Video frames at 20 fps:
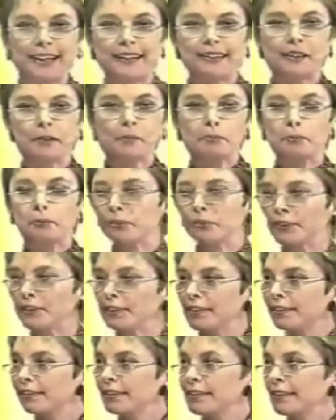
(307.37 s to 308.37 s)
Ziada
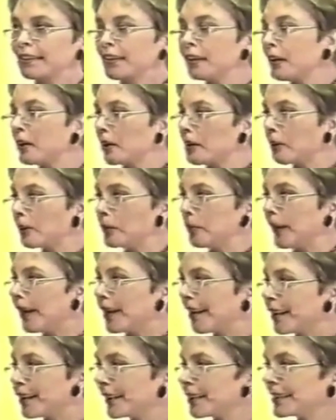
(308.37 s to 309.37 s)
bonita, com
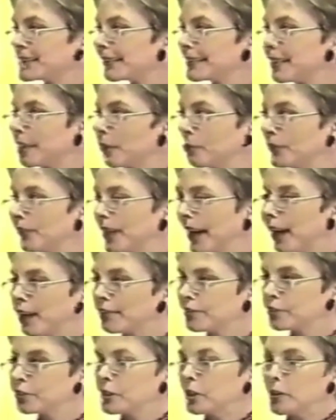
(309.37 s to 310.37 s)
uma cara
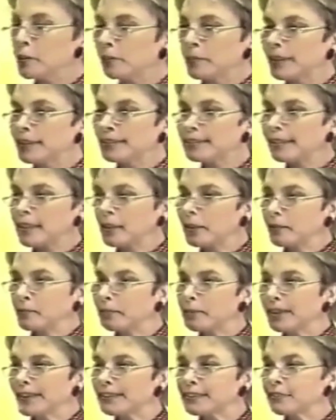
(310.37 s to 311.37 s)
saudável, mas
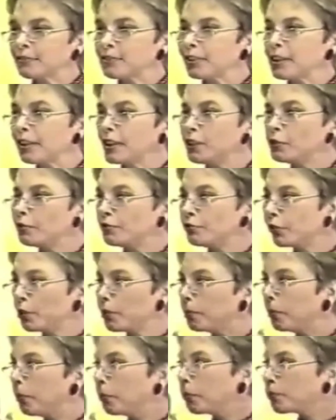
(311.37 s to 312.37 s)
tenho a impressão que nenhum
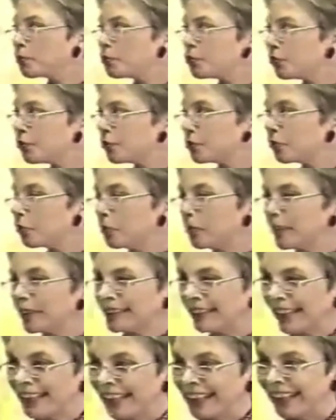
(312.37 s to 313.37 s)
foi bonzinho
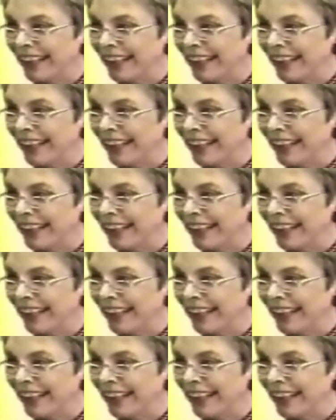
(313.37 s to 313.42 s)
como essa